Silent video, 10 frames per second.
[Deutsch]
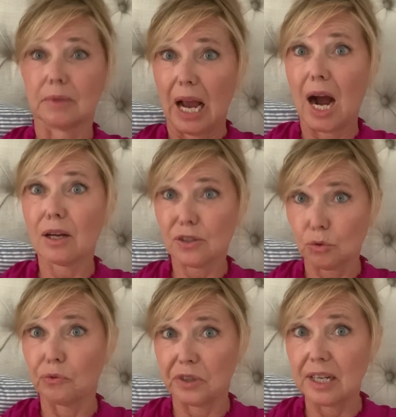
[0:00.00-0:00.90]
Ja,
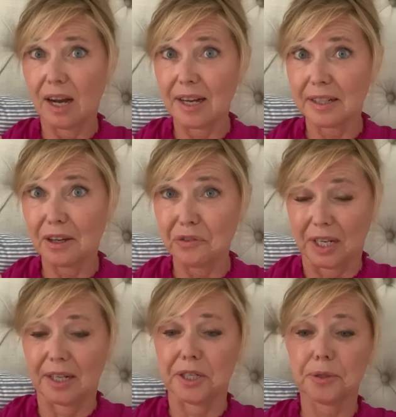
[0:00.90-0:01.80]
so viele hat der
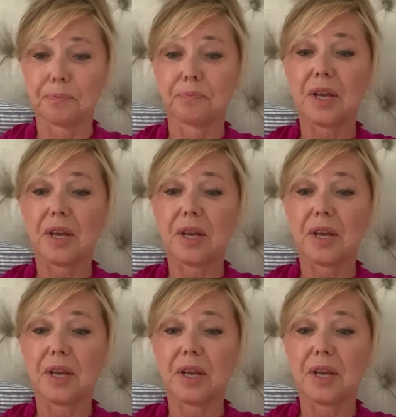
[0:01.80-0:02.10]
wirklich.